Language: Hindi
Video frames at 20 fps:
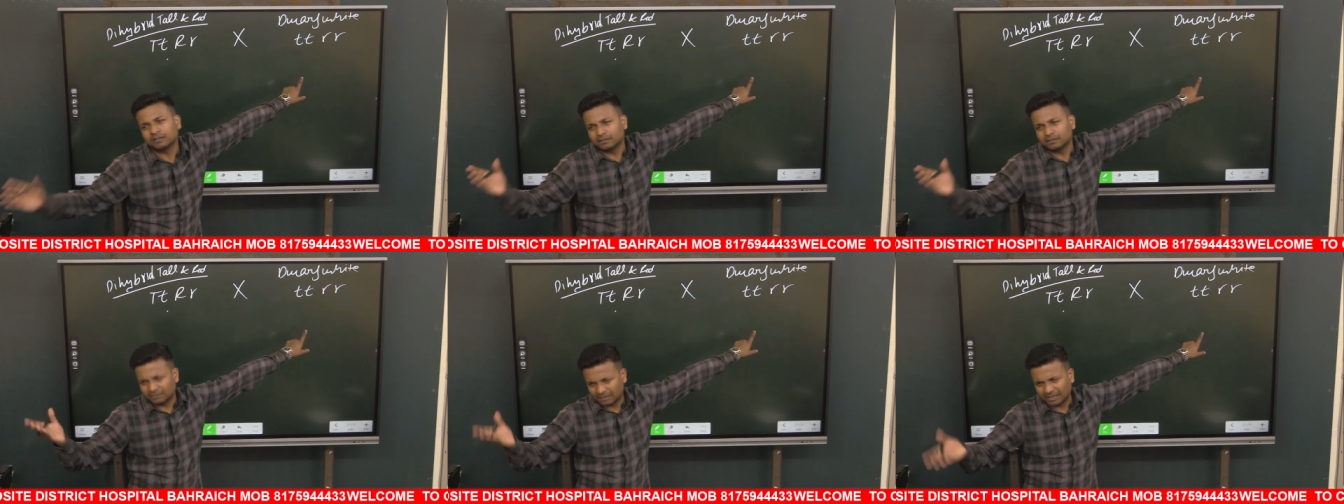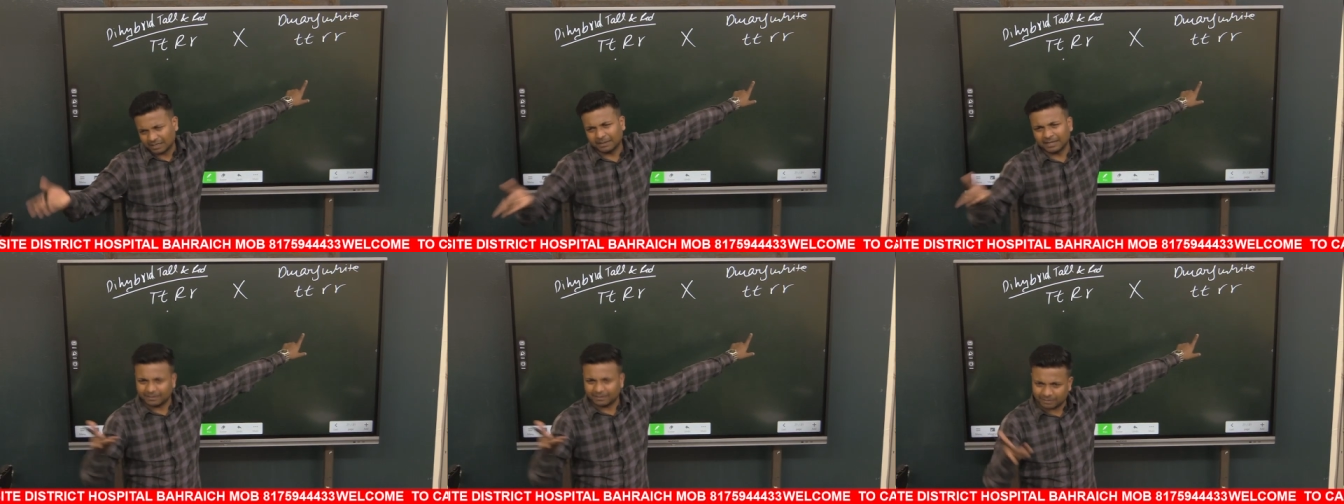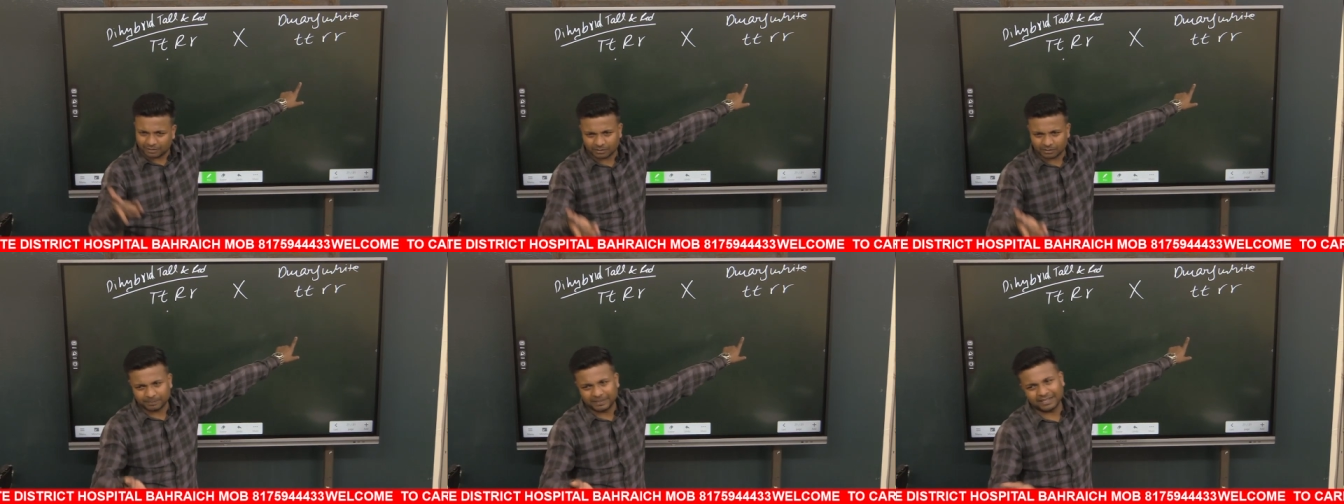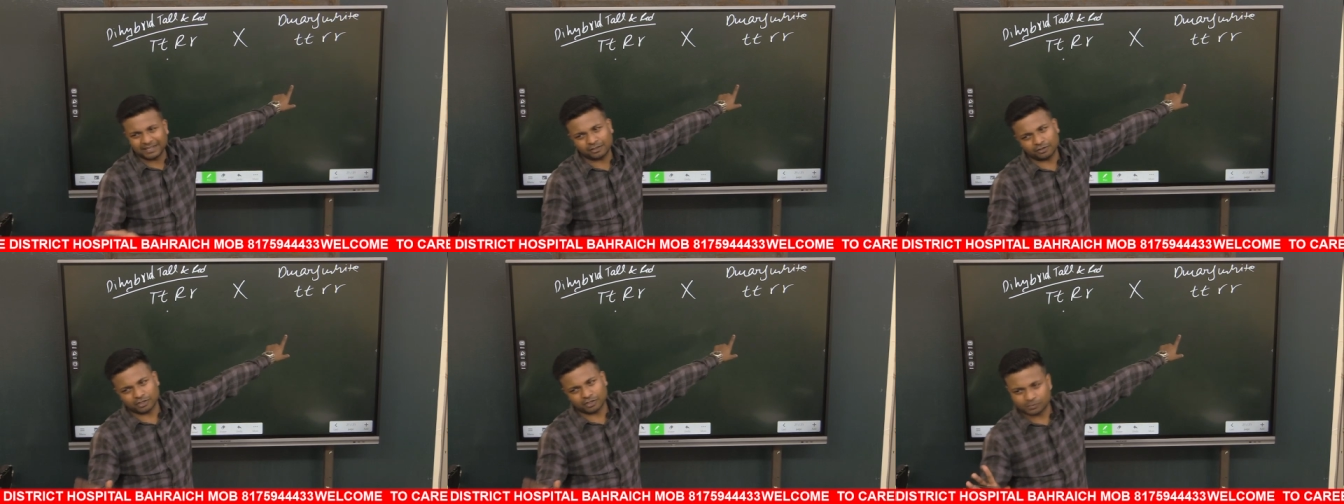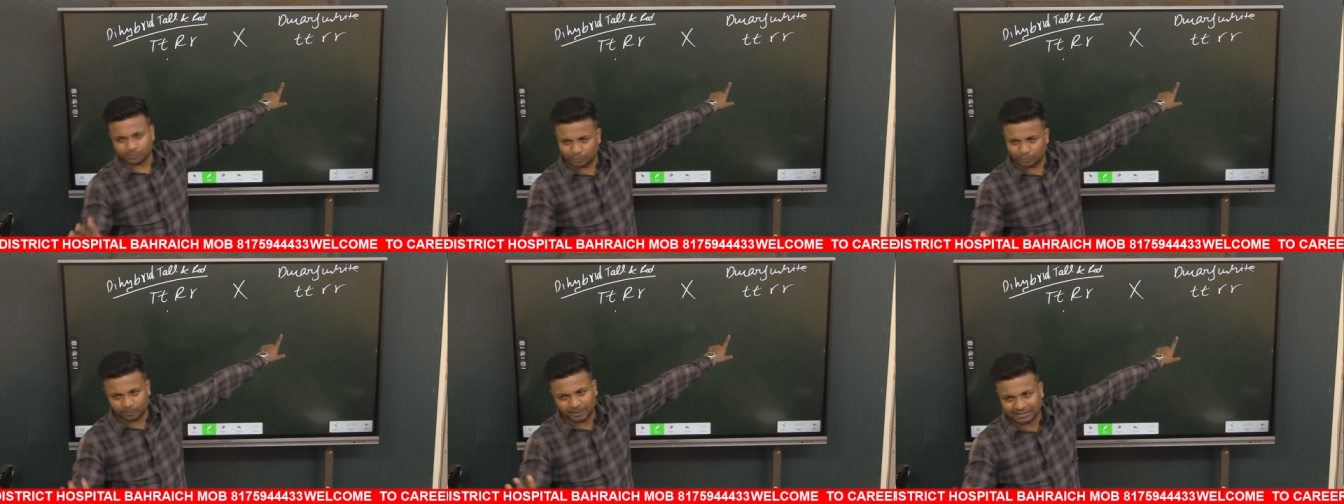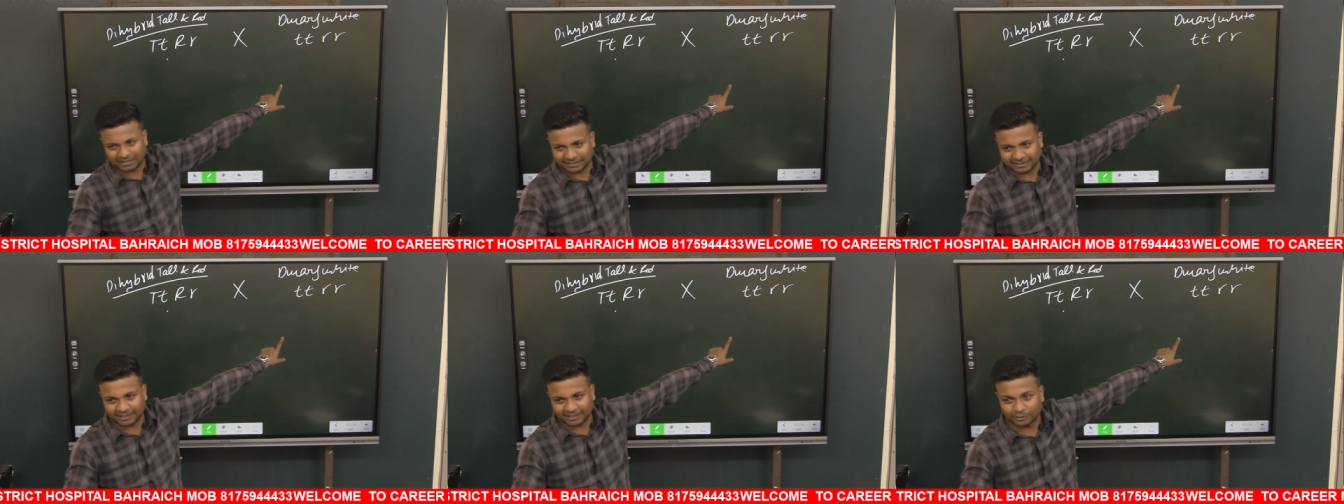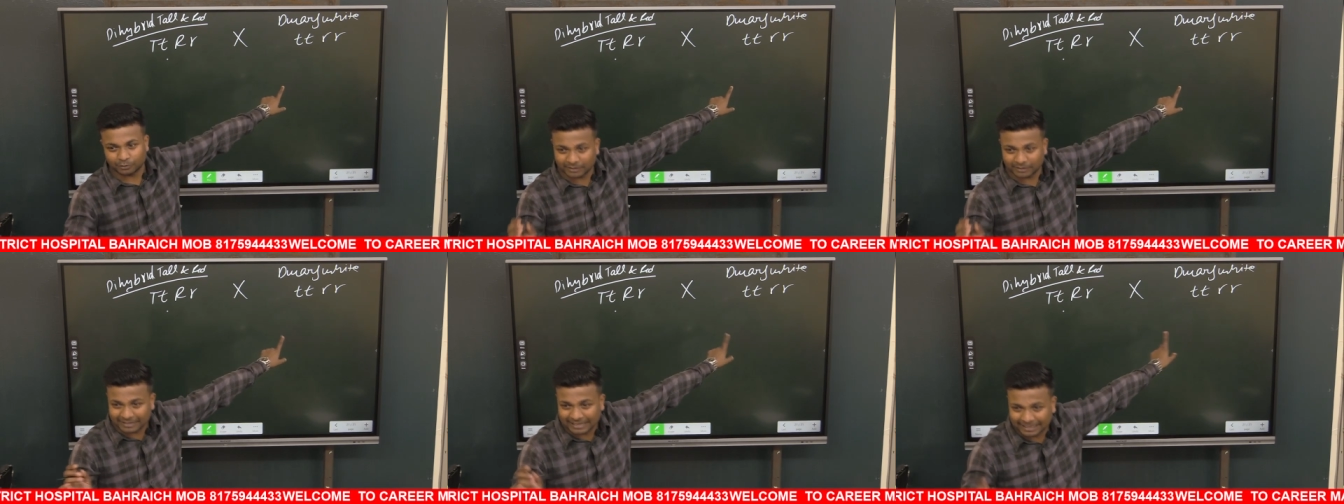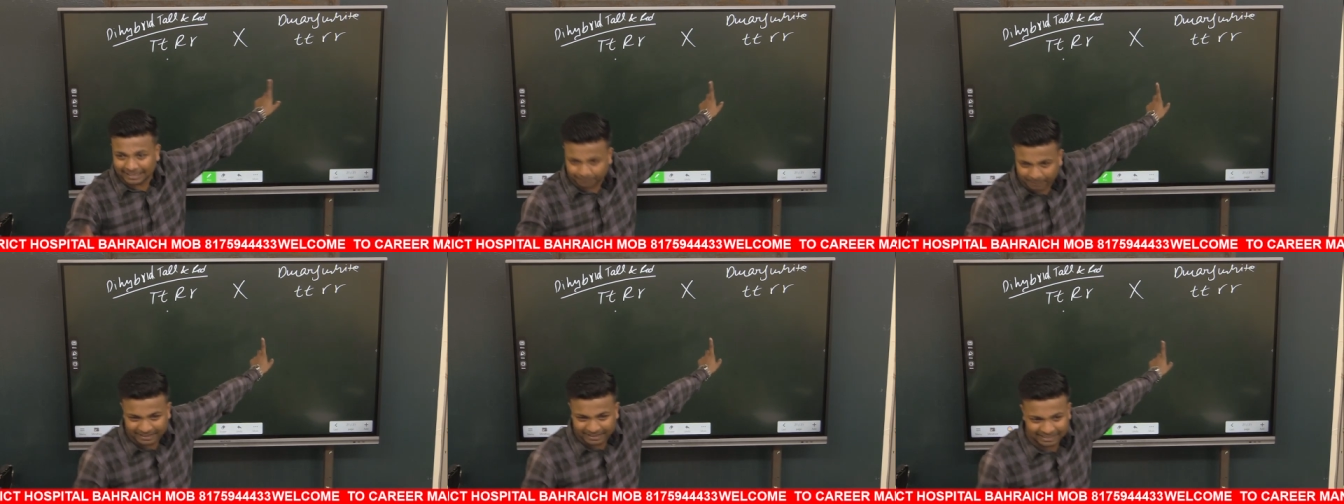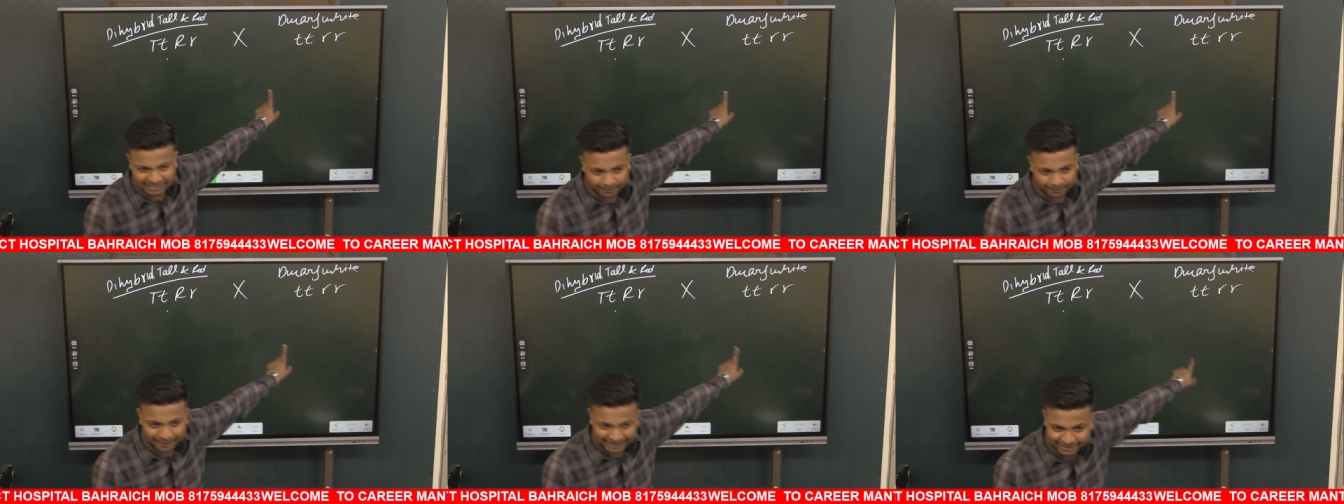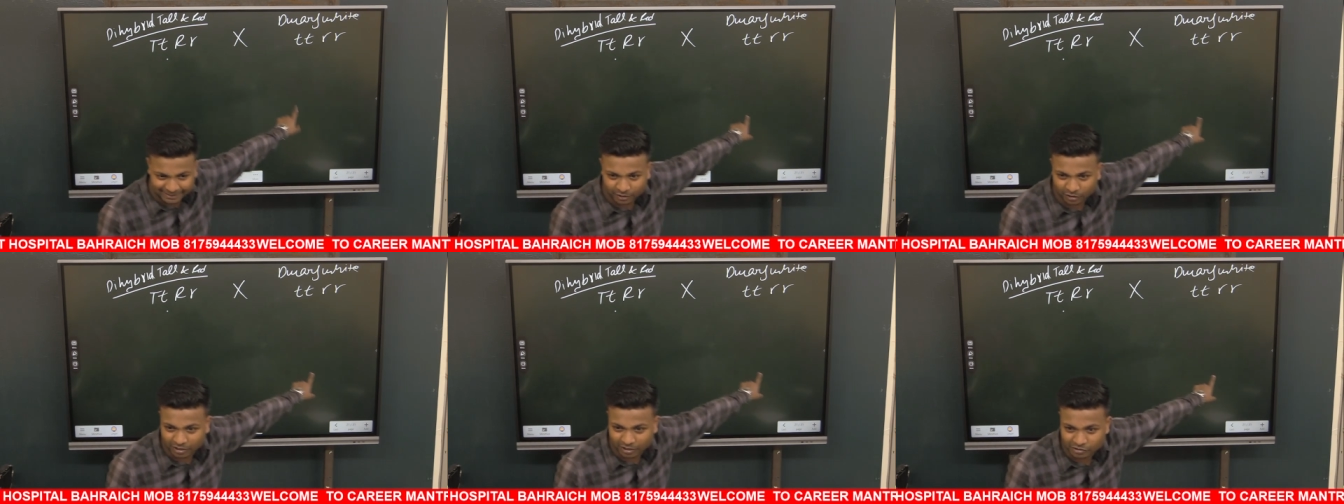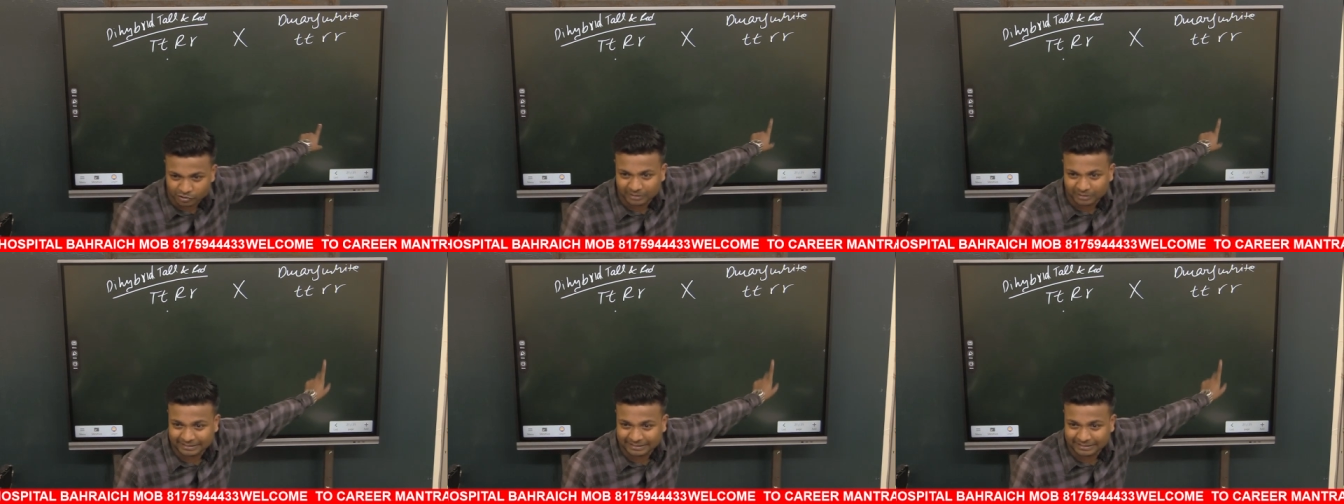अरे एक बैक क्रॉस बोलो बात देखिए तो एक प्रकार का बैक क्रॉस और